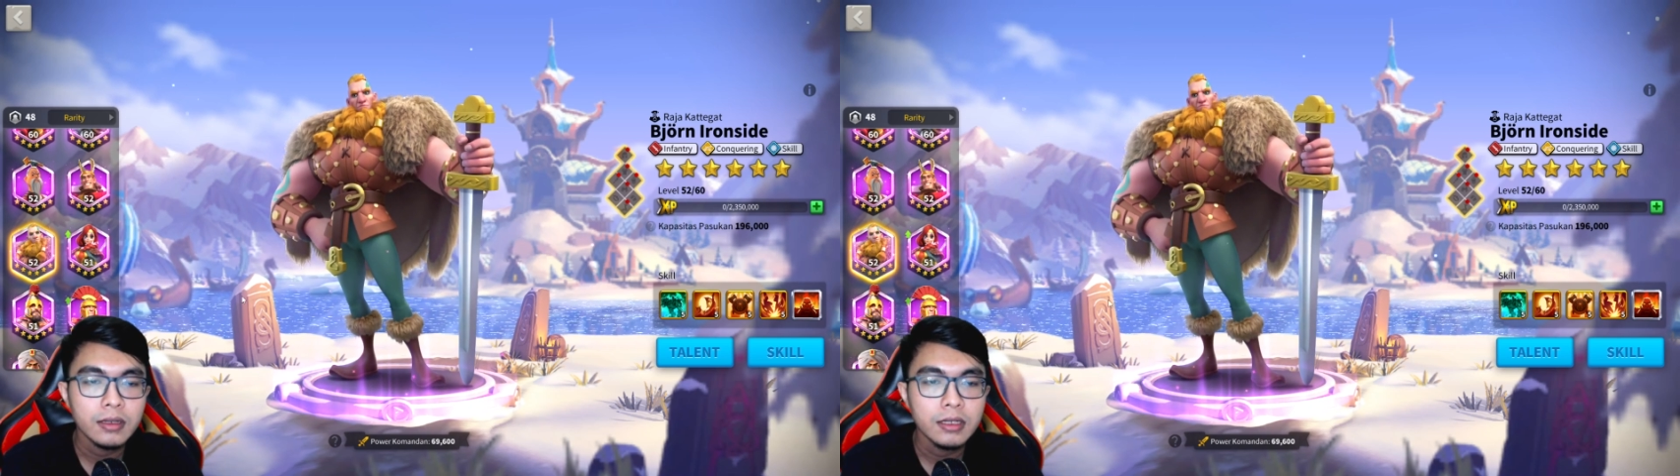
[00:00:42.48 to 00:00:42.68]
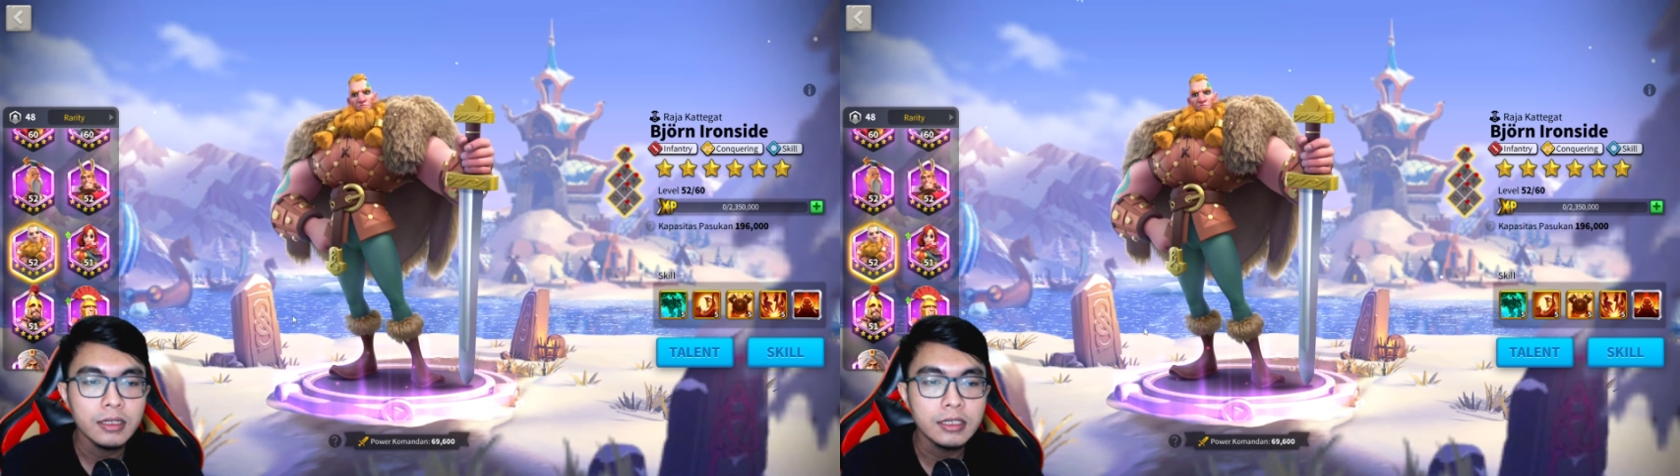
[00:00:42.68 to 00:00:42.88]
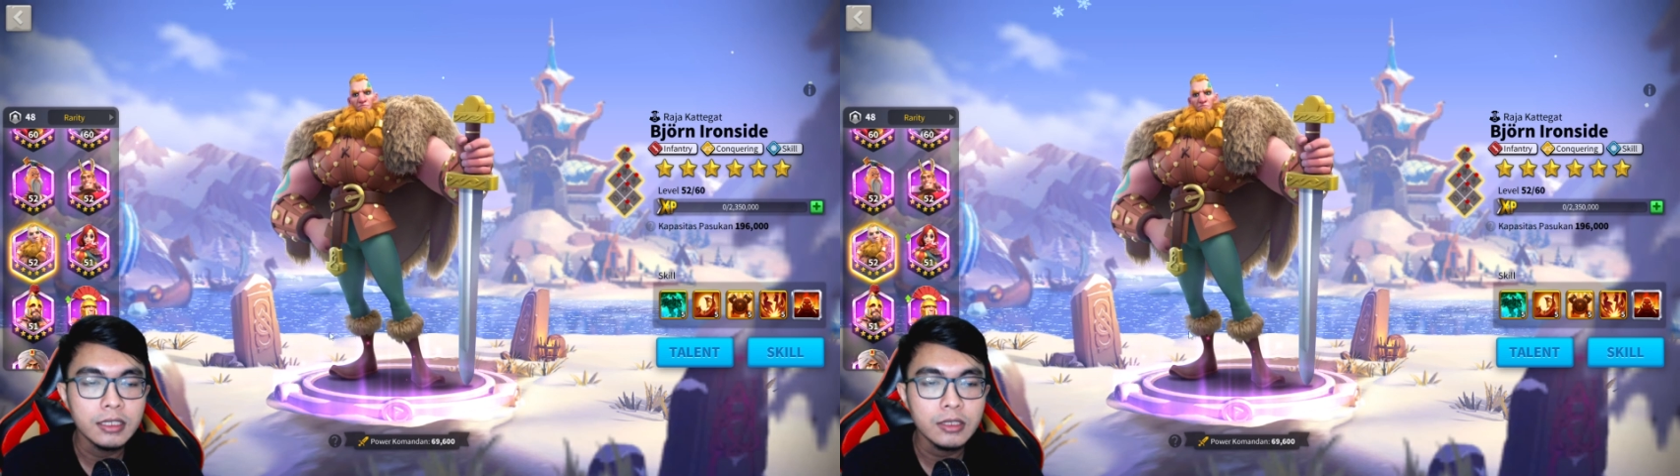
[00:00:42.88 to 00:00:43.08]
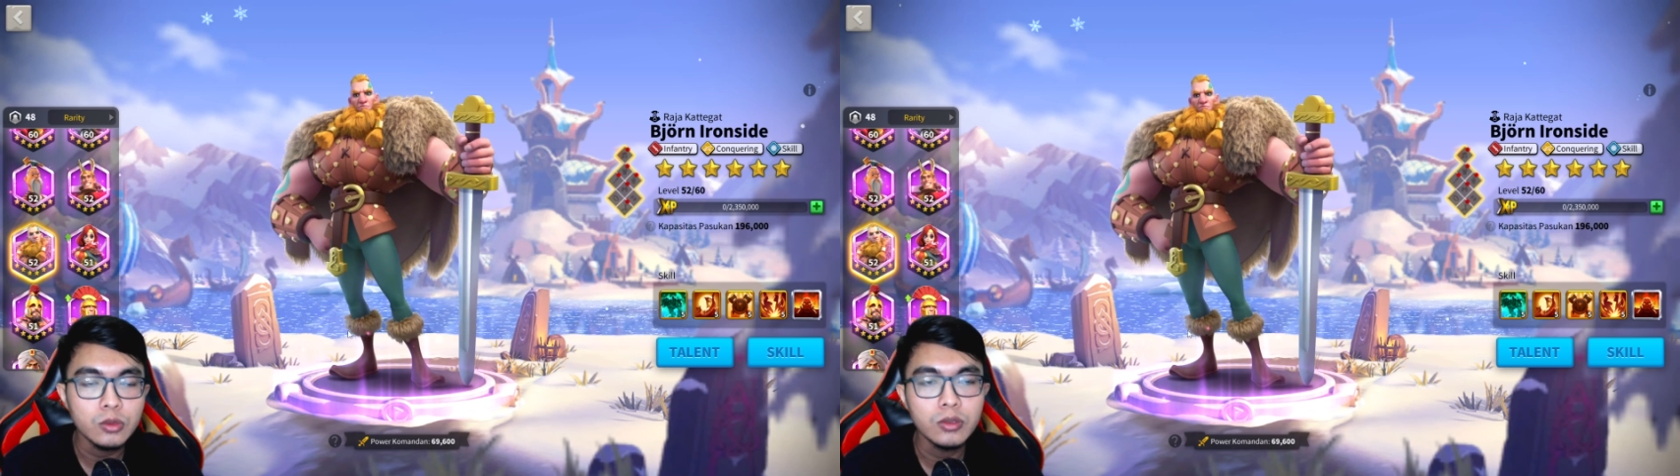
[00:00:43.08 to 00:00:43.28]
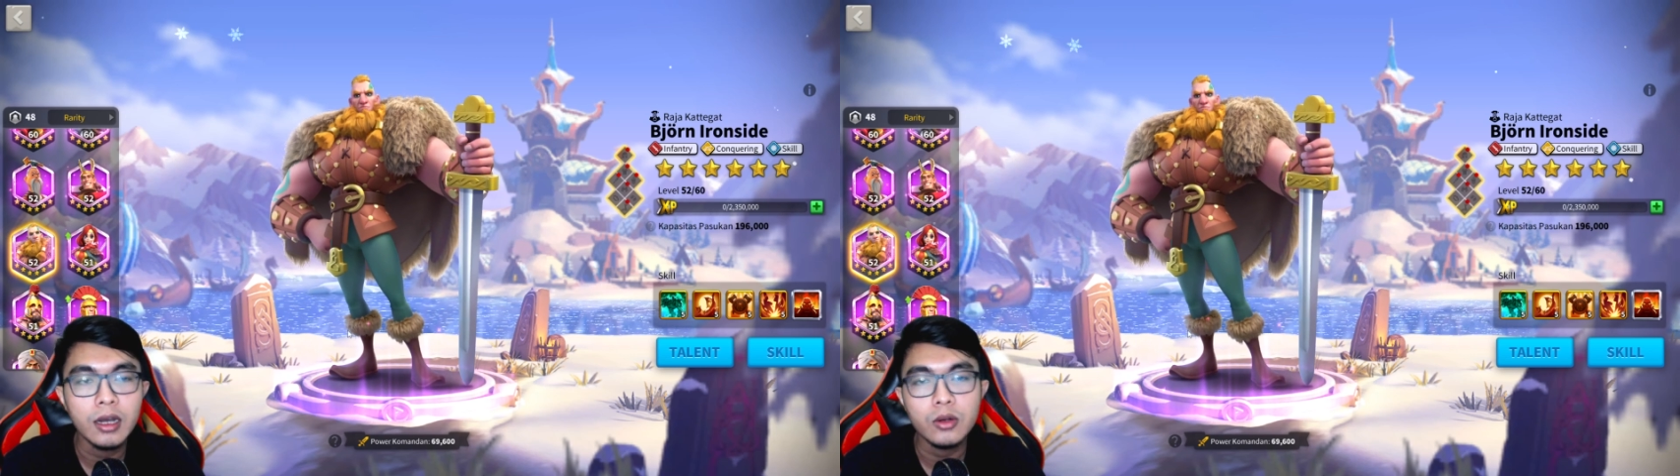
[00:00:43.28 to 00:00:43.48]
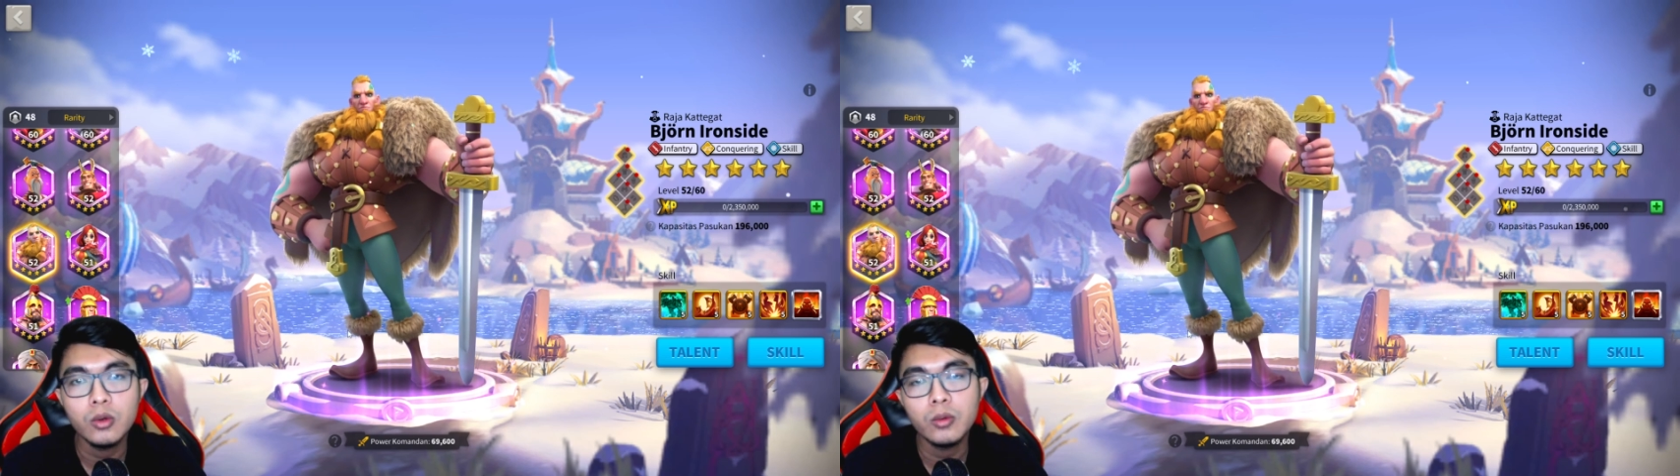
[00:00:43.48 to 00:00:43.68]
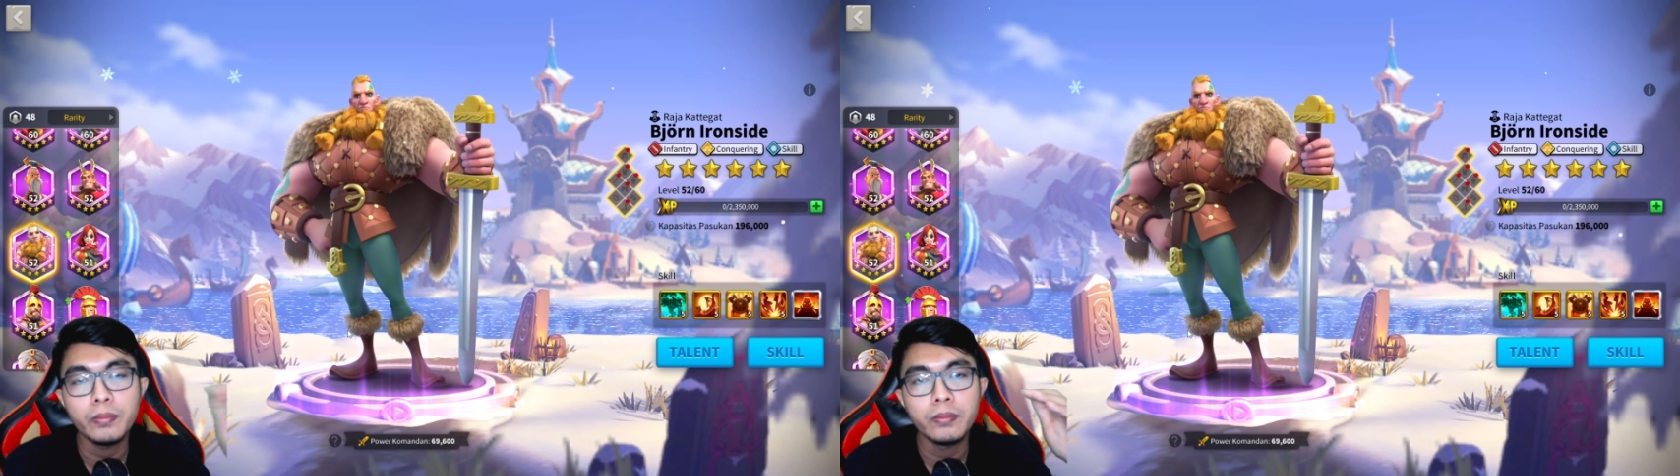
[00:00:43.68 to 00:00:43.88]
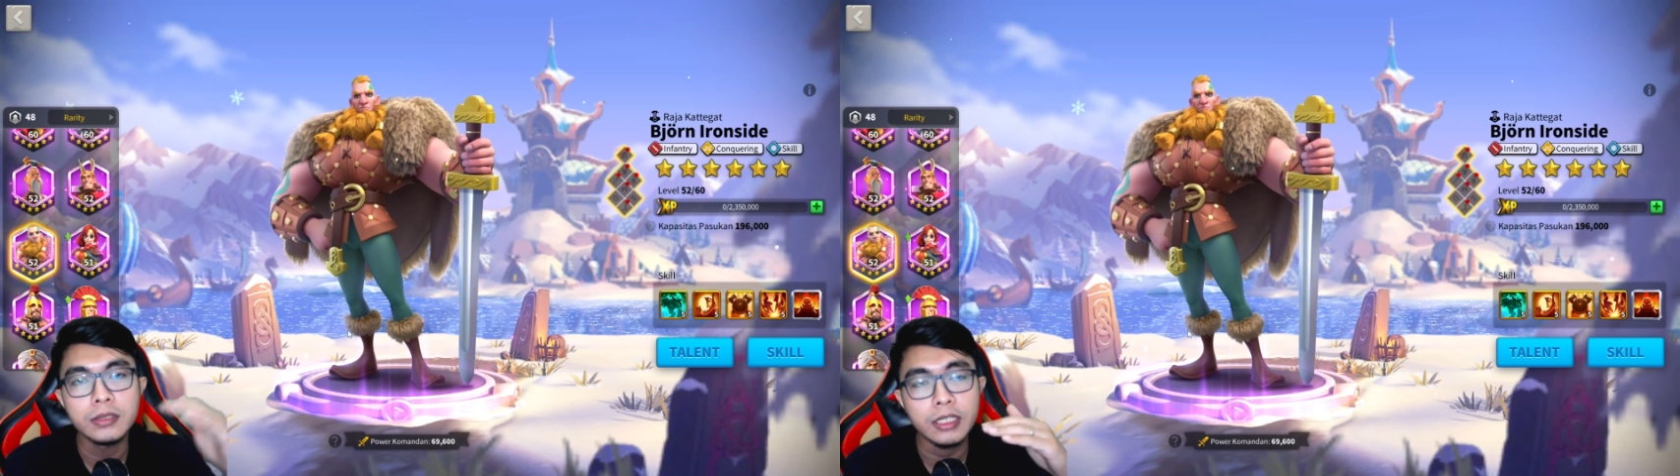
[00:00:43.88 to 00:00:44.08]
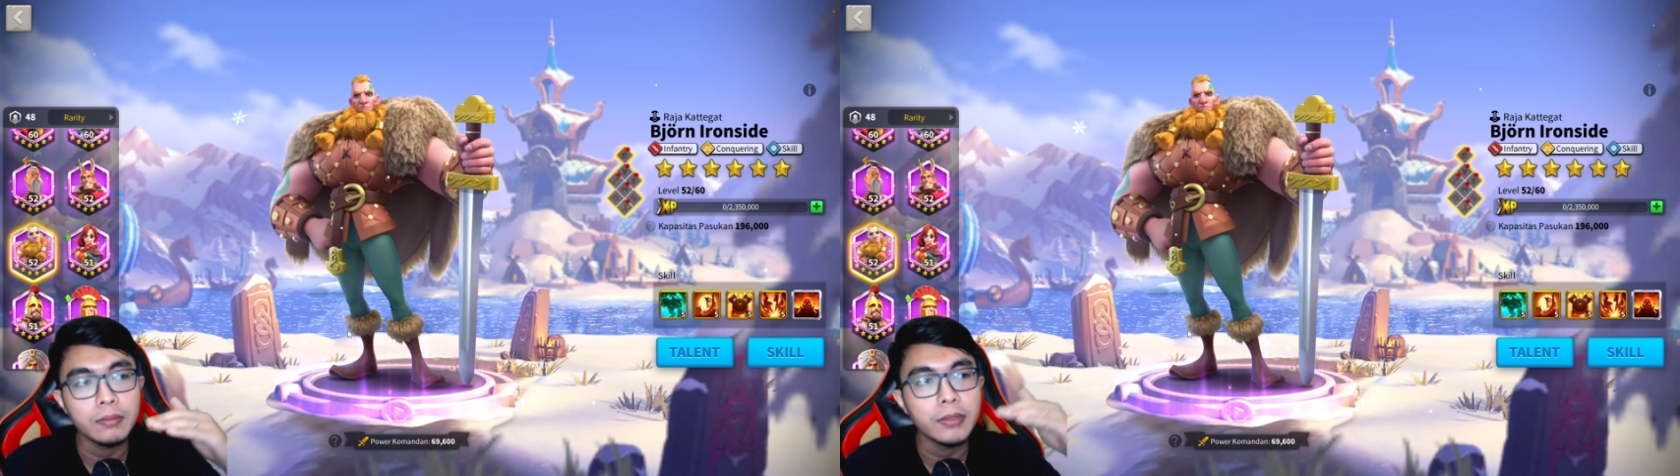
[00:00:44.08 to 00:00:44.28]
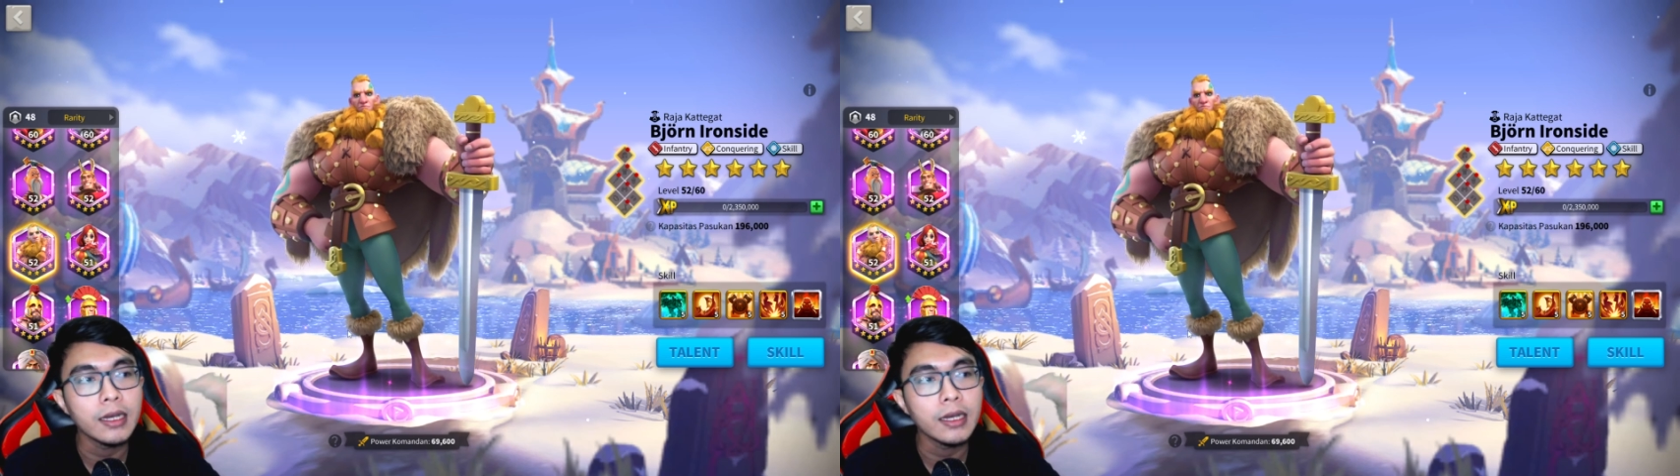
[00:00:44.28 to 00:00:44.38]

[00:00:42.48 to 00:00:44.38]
Di sini juga aku sering